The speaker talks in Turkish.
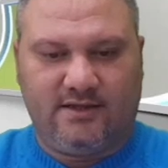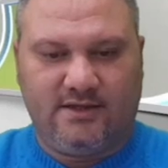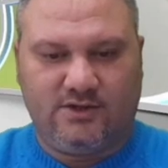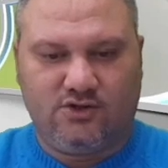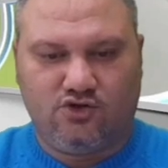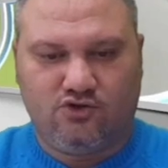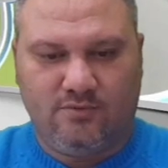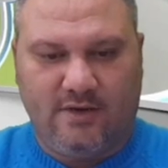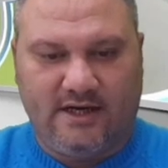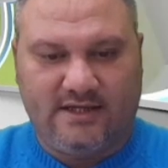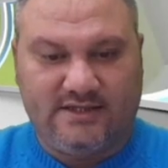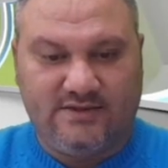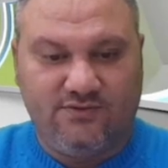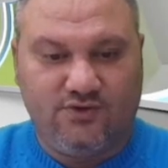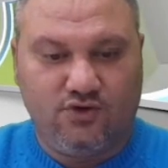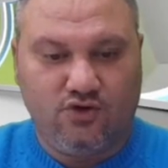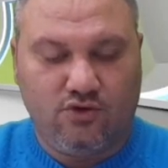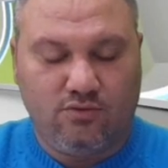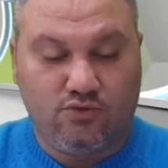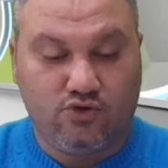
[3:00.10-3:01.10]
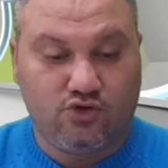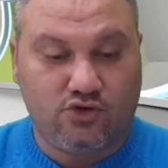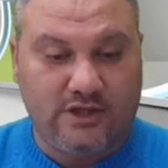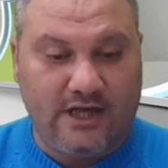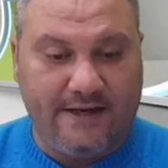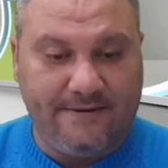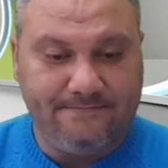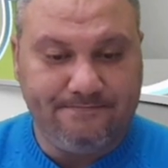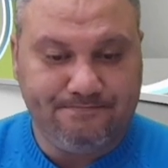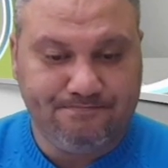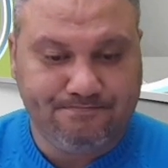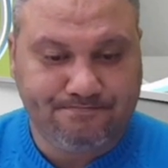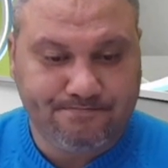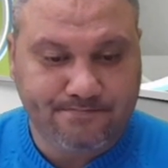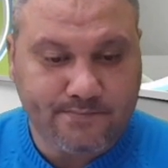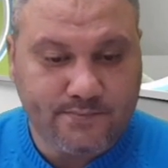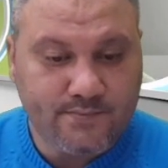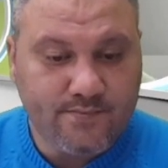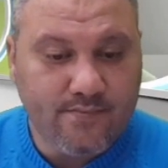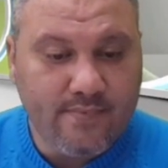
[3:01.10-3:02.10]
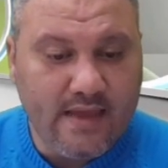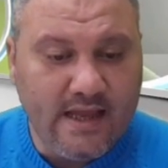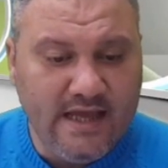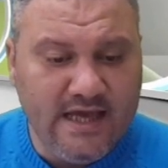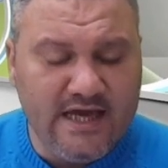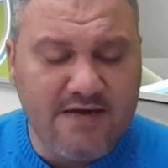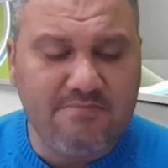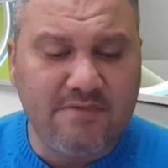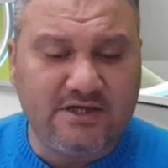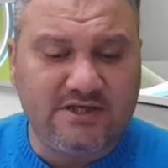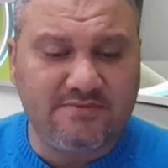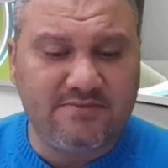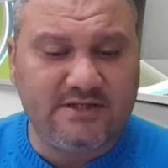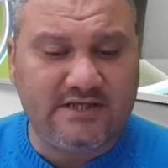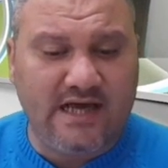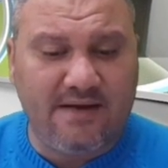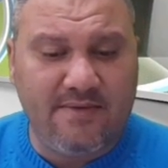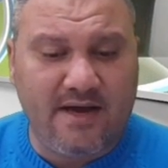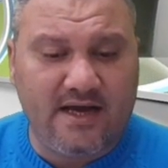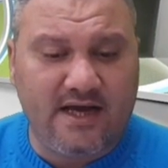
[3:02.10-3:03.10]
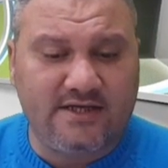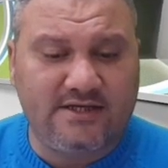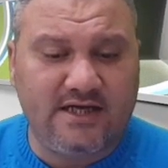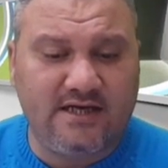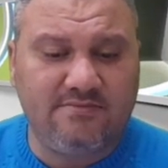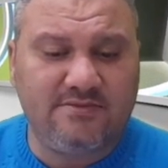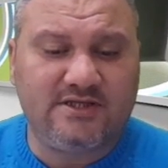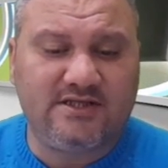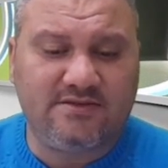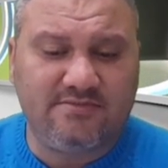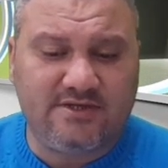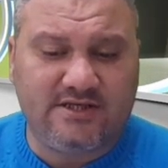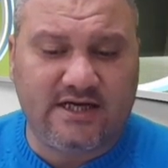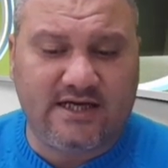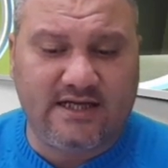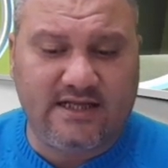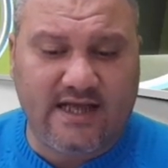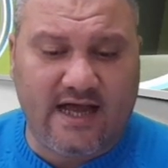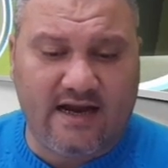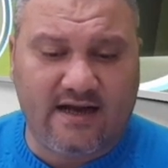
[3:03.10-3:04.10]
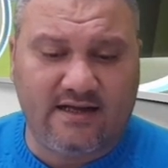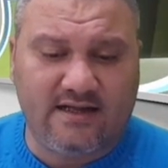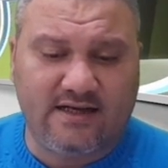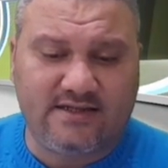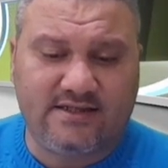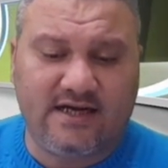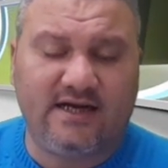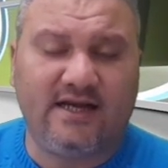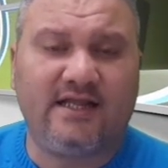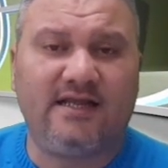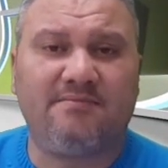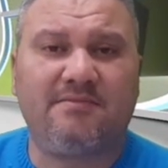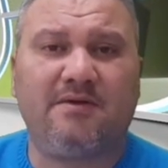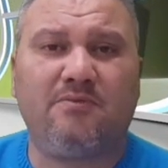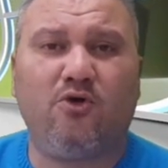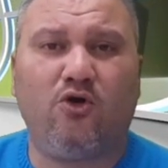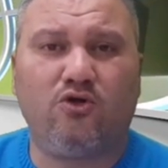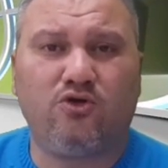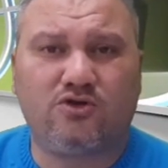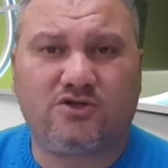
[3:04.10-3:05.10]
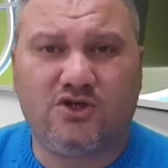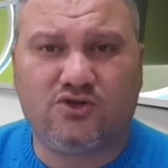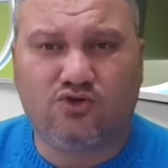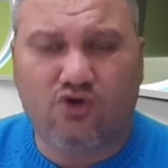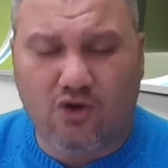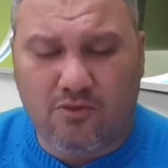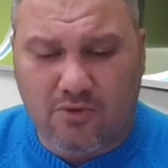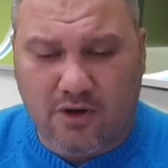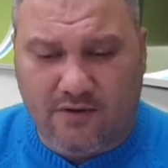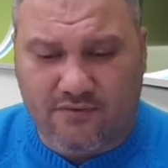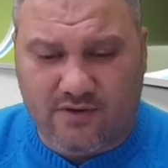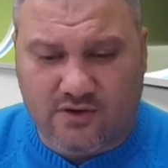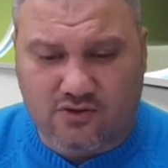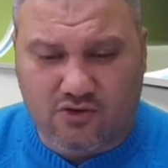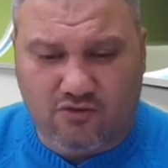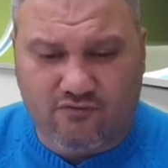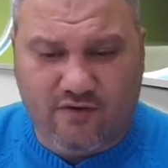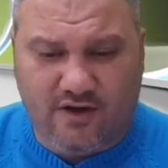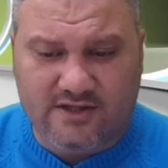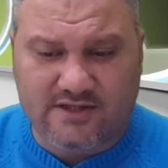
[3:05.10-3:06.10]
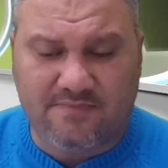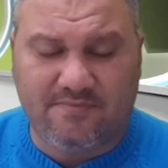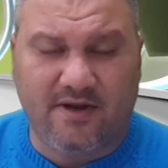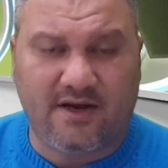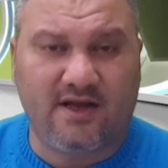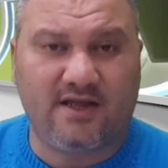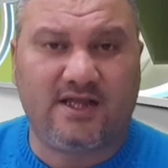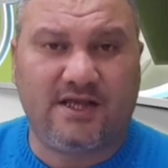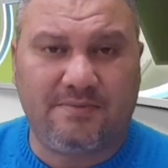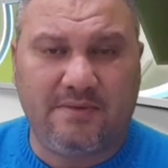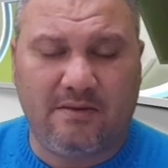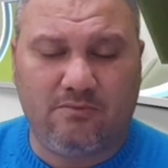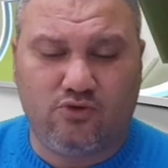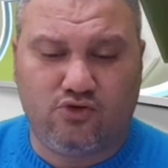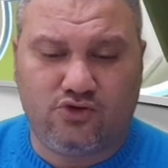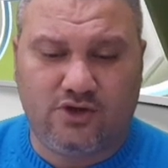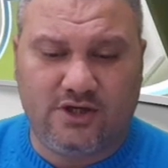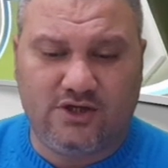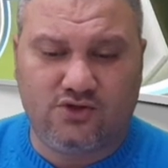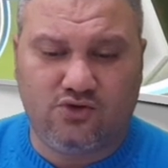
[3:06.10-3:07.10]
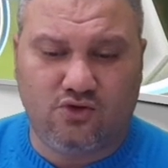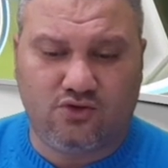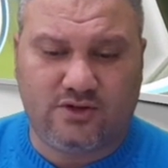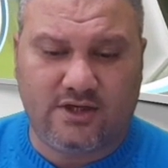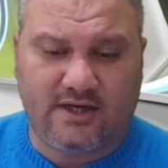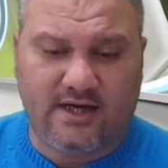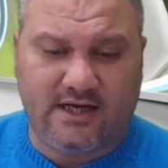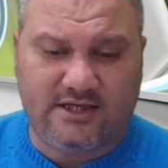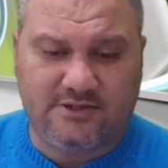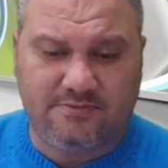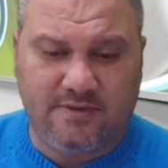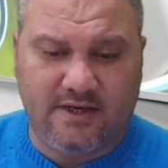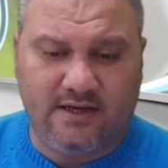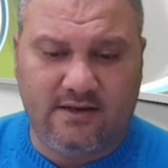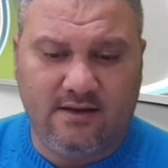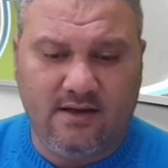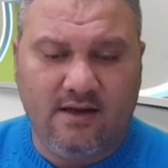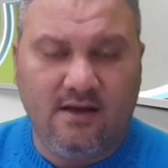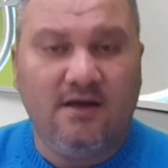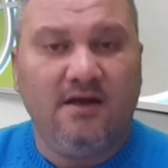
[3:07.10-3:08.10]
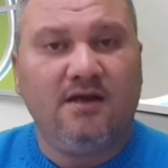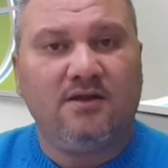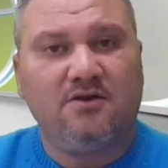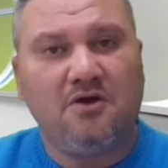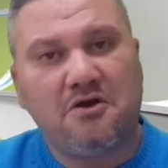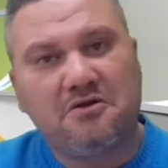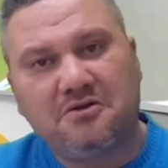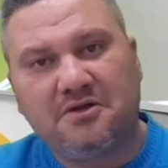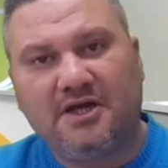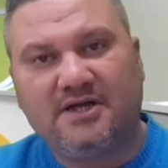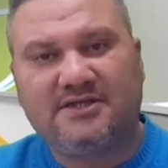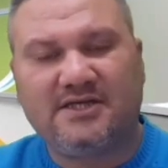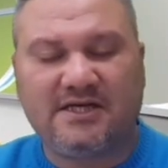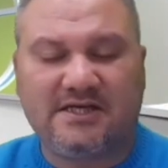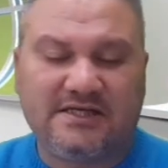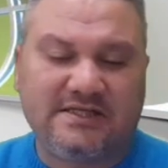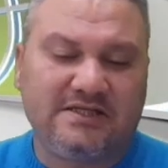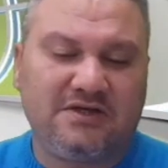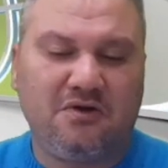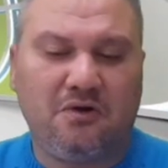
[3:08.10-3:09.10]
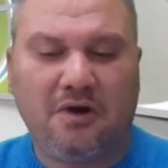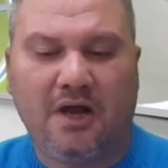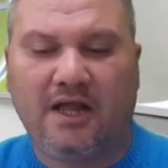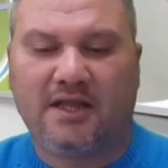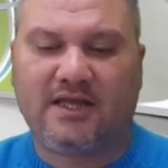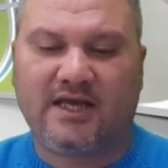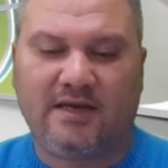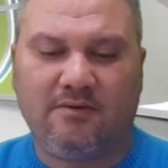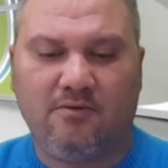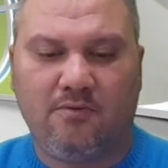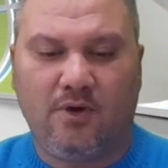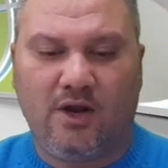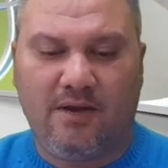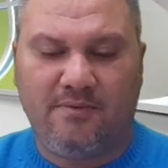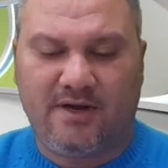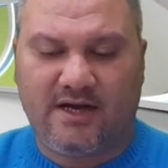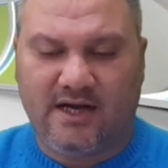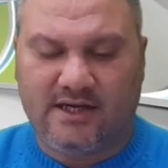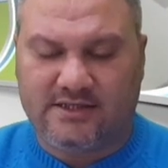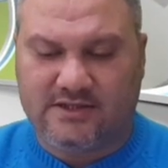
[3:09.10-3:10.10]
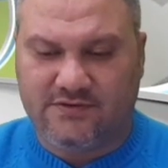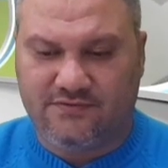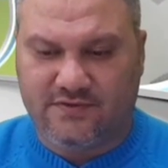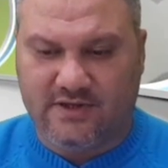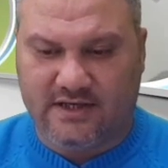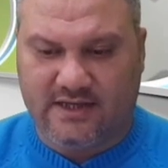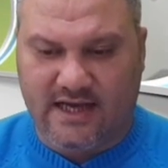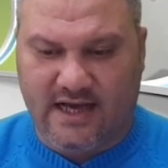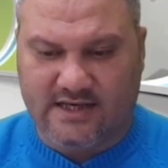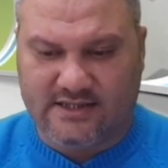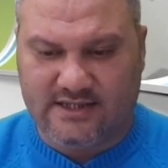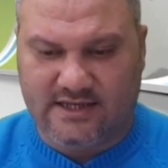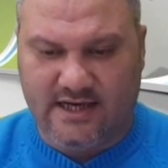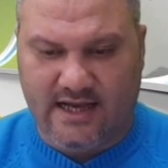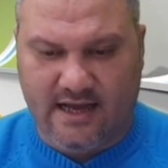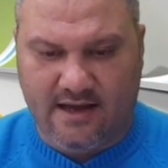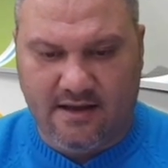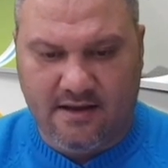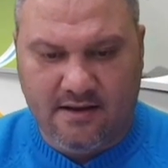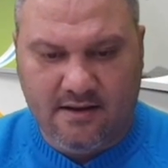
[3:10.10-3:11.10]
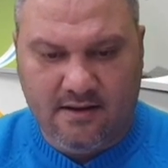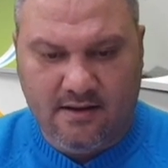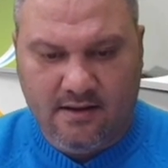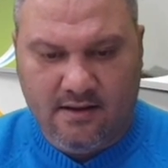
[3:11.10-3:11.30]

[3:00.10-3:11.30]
anlatırız. Cumartesi videomuzda İlk maçımıza hemen geçelim hızlı bir şekilde arkadaşlar. Dediğim gibi oldukça zor bu hafta. Çok fazla para yatırmayın. Bütçeniz yoksa kasmayın. 4 lira 8 lira 16 gibi böyle birkaç çifte tercihle